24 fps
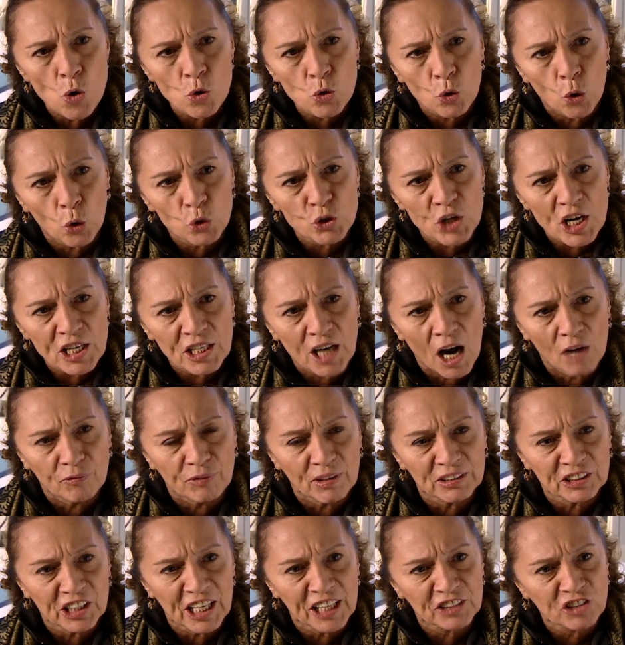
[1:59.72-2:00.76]
o koca
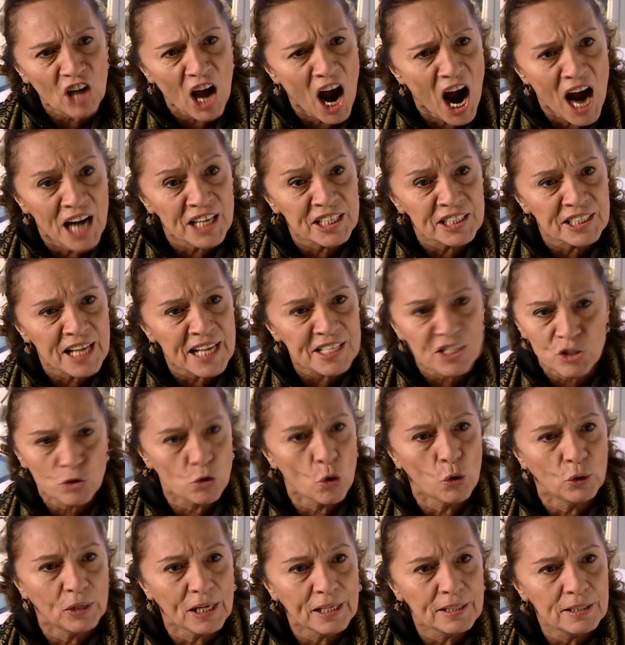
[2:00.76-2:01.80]
kafalıya da aynen
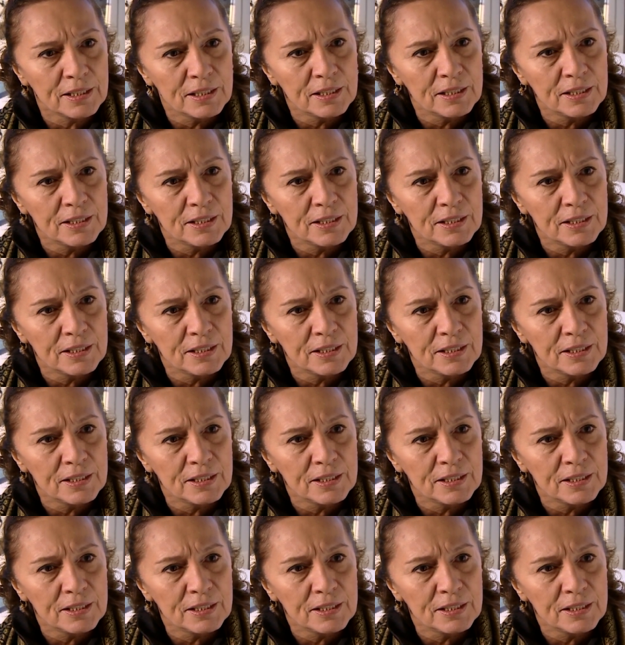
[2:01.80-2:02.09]
söyle.